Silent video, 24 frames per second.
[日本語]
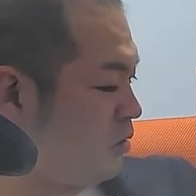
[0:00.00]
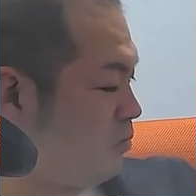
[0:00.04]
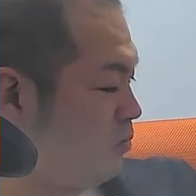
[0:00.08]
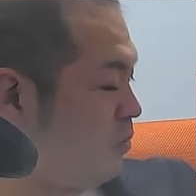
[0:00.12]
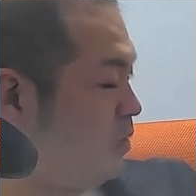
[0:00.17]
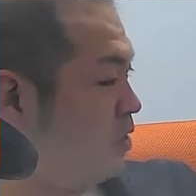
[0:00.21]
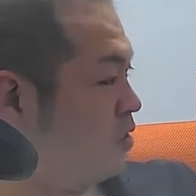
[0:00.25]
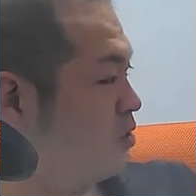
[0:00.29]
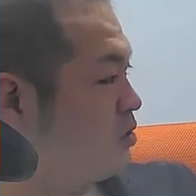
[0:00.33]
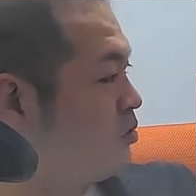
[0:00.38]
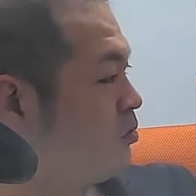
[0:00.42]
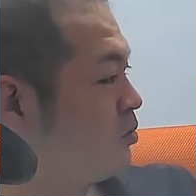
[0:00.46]
な
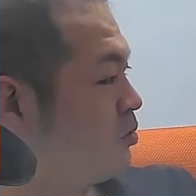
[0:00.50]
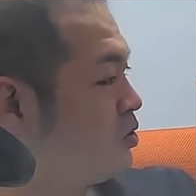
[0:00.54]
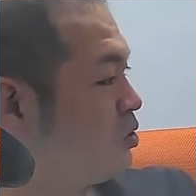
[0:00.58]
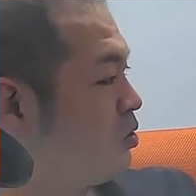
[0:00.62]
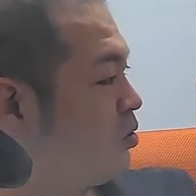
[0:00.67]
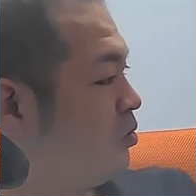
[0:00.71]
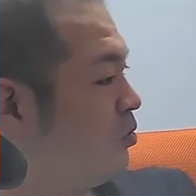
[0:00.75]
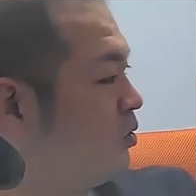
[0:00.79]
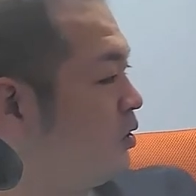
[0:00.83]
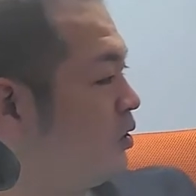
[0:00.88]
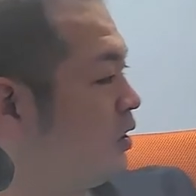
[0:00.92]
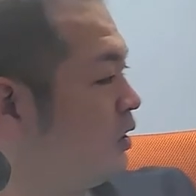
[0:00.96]
めっちゃ面
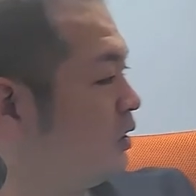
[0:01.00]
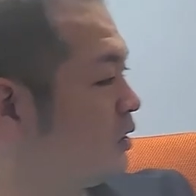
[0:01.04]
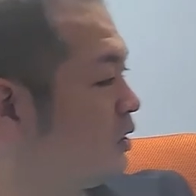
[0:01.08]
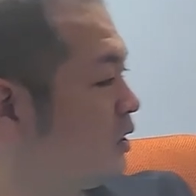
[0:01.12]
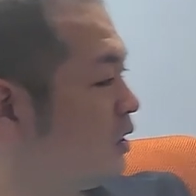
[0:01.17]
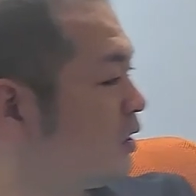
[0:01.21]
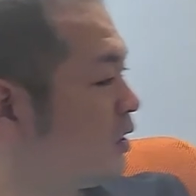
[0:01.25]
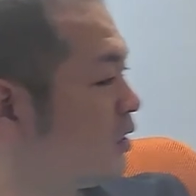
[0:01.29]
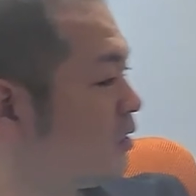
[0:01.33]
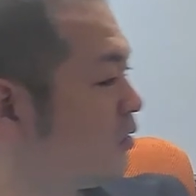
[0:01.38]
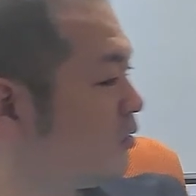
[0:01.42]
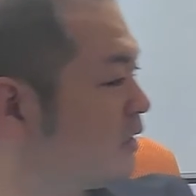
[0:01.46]
白い本があっ
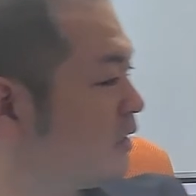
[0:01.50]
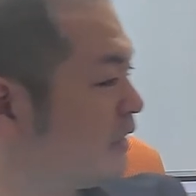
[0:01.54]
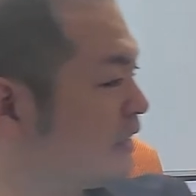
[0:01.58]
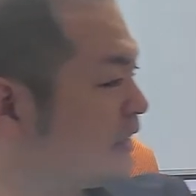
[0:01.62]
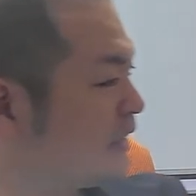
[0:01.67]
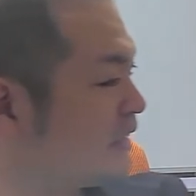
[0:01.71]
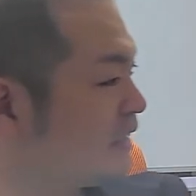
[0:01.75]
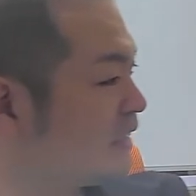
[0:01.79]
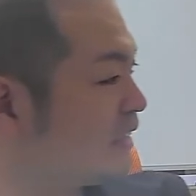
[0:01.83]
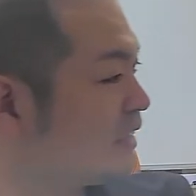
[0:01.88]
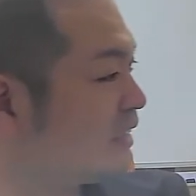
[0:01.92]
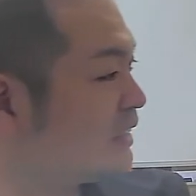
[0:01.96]
た
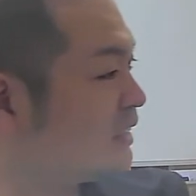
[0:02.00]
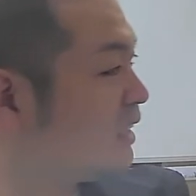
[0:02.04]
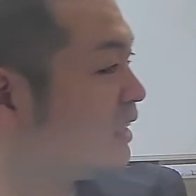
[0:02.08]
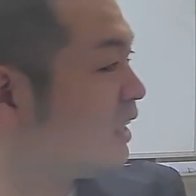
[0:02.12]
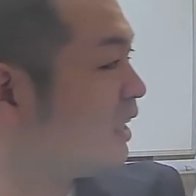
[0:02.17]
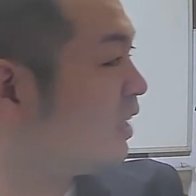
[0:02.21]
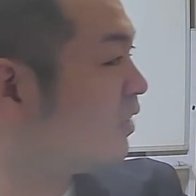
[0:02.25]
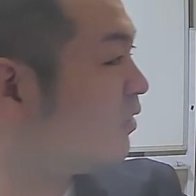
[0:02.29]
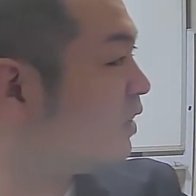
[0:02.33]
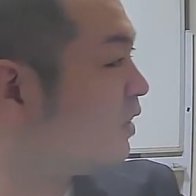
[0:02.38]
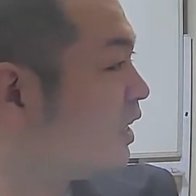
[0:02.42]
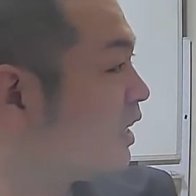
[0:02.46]

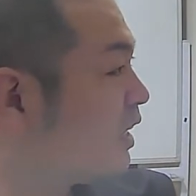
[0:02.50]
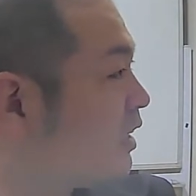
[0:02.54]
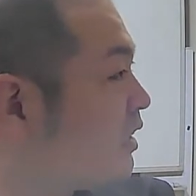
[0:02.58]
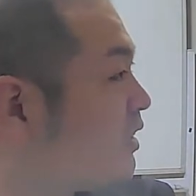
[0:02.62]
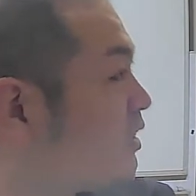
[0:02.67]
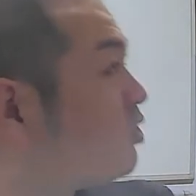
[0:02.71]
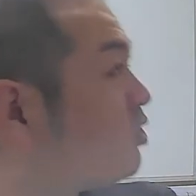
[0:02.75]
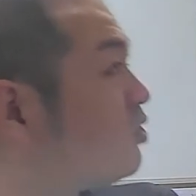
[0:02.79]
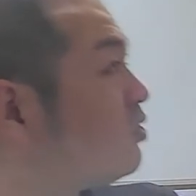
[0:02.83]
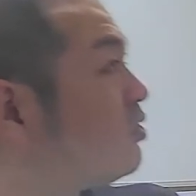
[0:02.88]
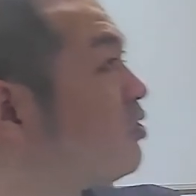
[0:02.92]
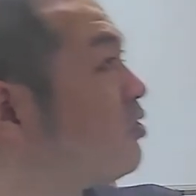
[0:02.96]
けど。あ、
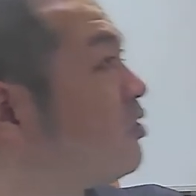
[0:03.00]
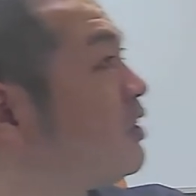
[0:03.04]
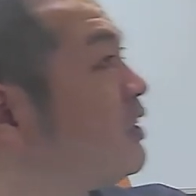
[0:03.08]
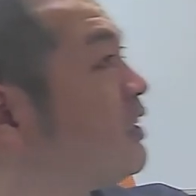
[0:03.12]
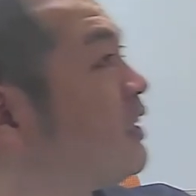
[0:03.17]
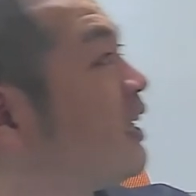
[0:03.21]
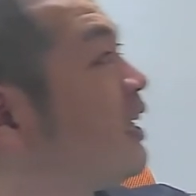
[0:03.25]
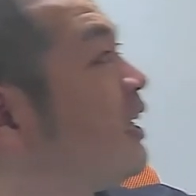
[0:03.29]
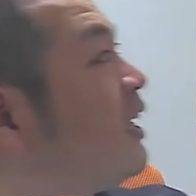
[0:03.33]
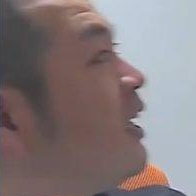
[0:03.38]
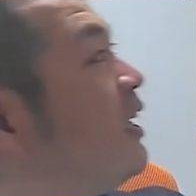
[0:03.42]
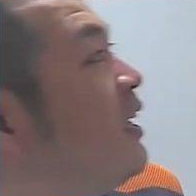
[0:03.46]
ちょっとどこ行っ
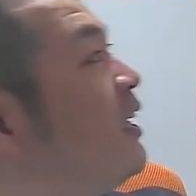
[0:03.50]
たな。